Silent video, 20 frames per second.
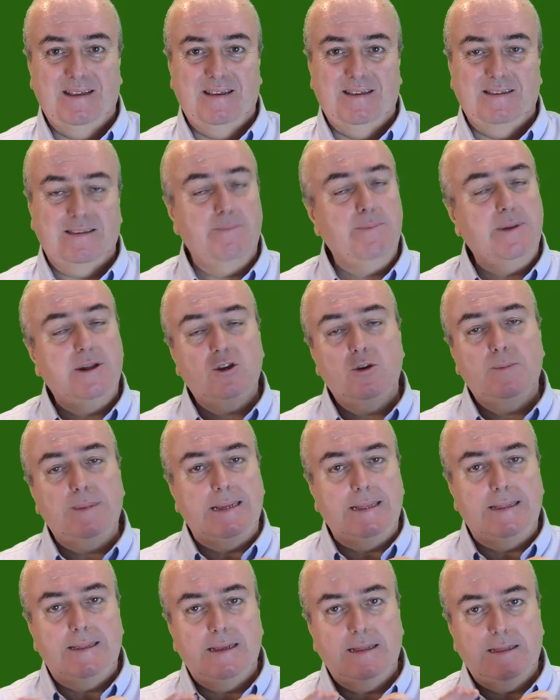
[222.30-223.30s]

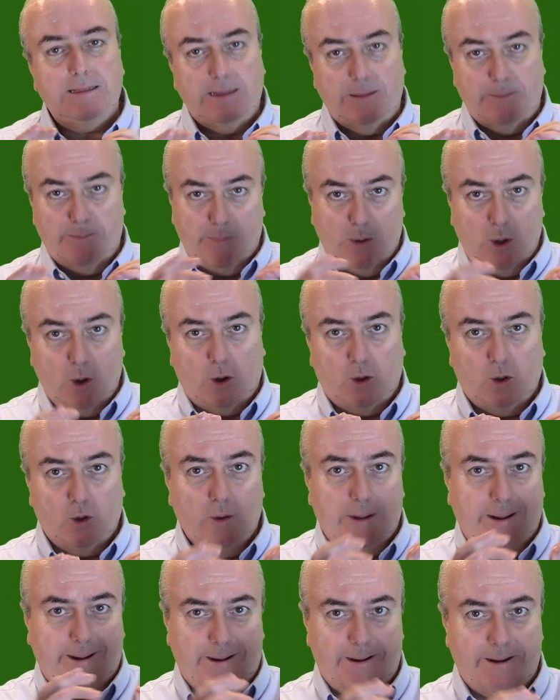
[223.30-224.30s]
semplicemente ti porto
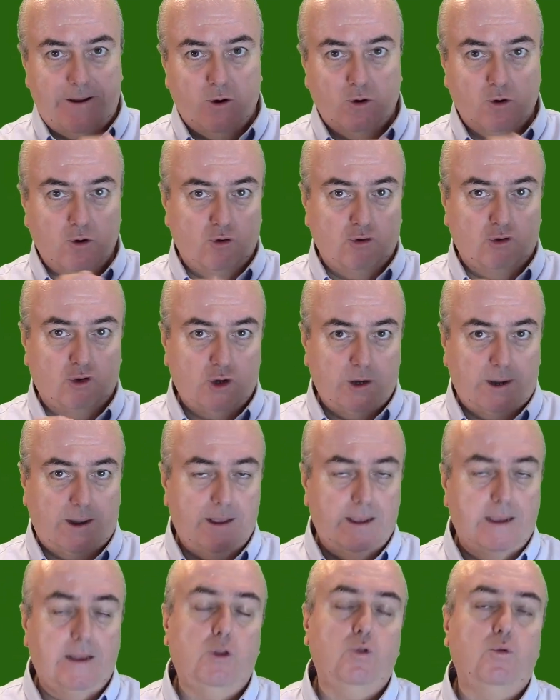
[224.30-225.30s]
a
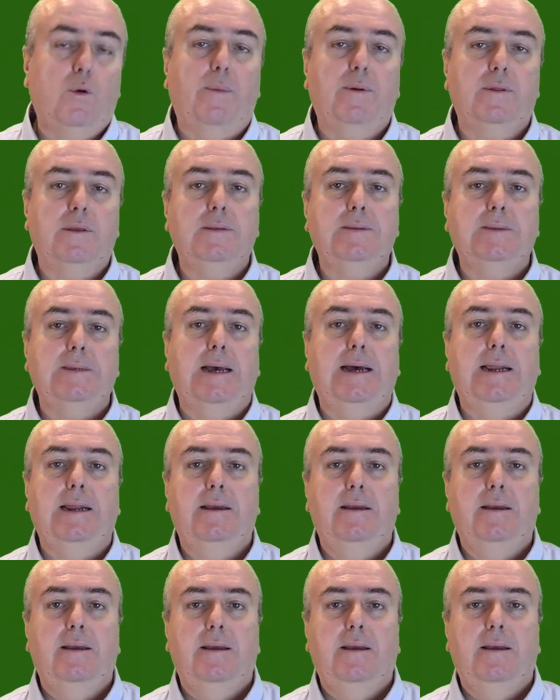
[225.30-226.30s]
riconoscere il tuo potenziale.
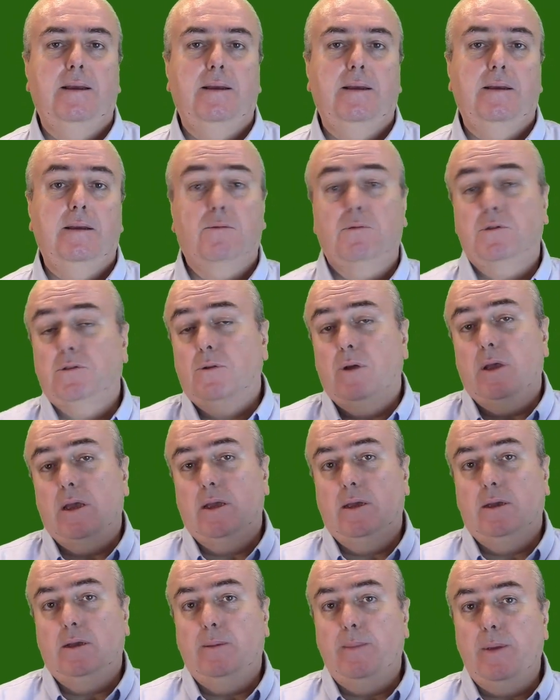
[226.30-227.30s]
Questo è
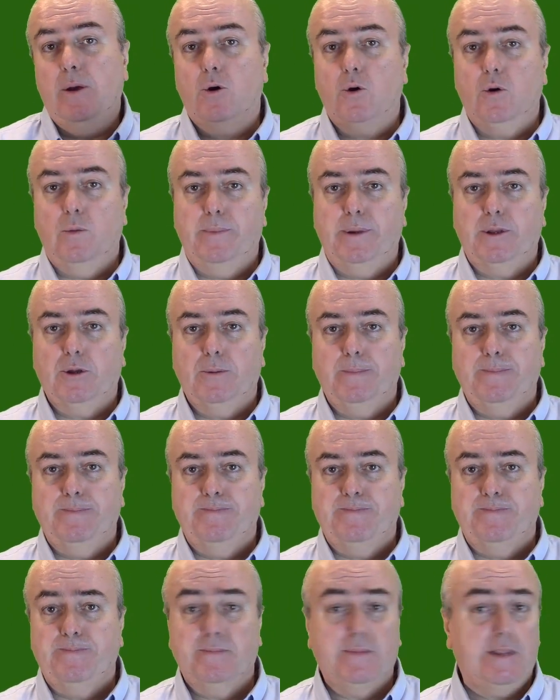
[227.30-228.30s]
il mio compito.
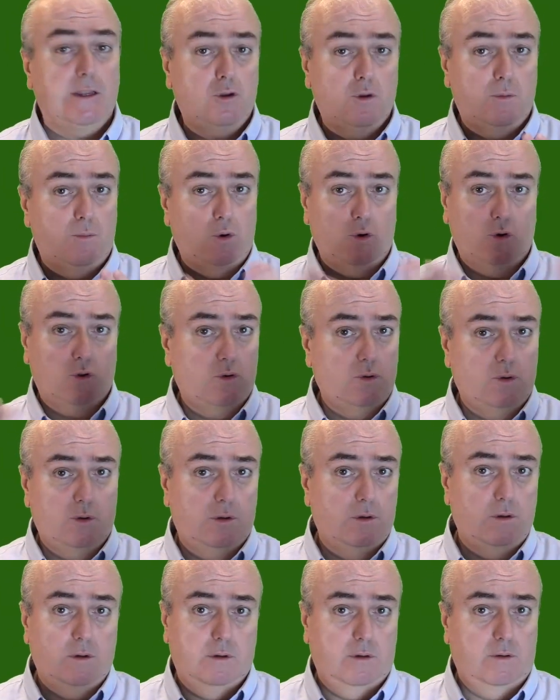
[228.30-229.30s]
Detto
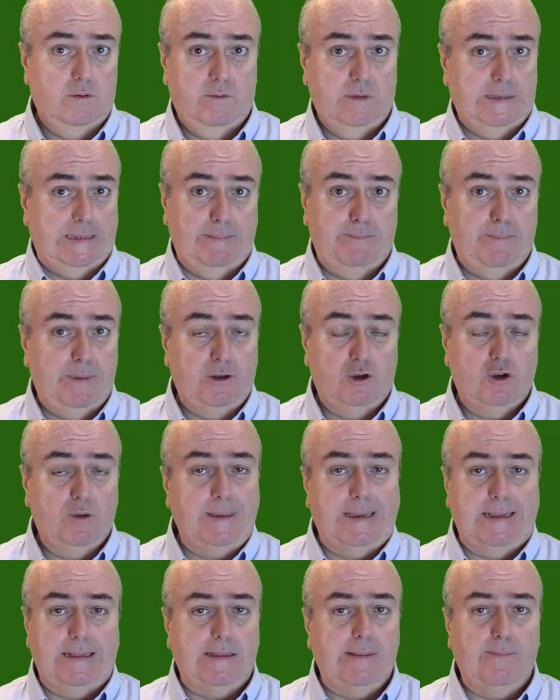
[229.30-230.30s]
molto
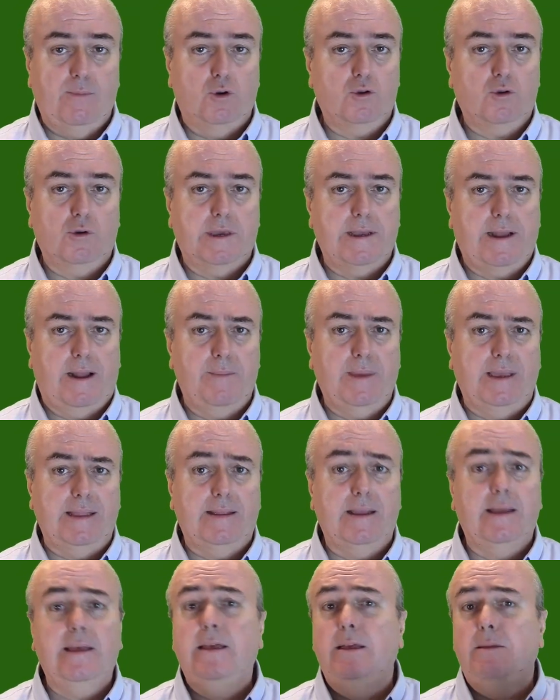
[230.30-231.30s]
semplicemente, molto
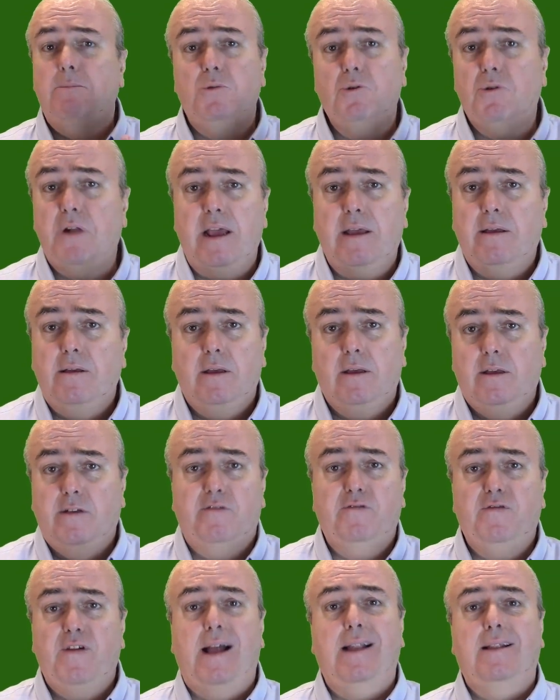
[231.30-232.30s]
chiaramente, non è
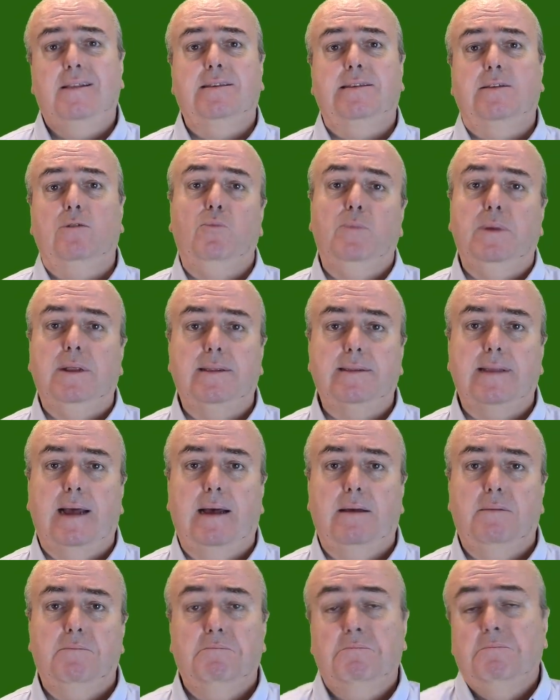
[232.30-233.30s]
falsa
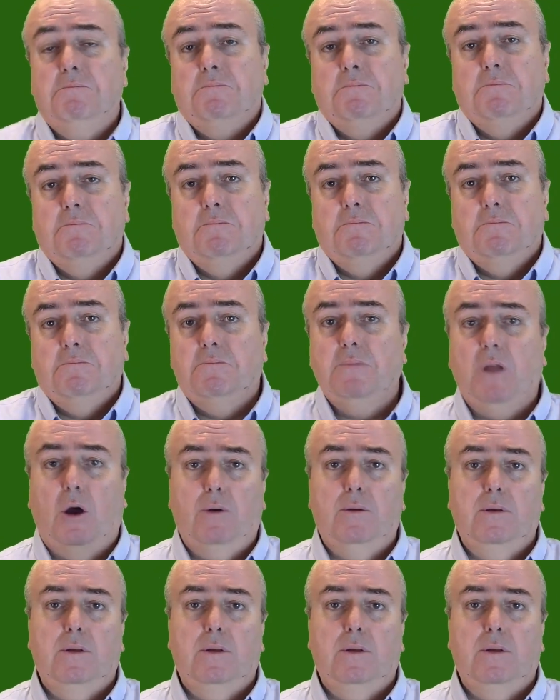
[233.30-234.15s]
umiltà. No.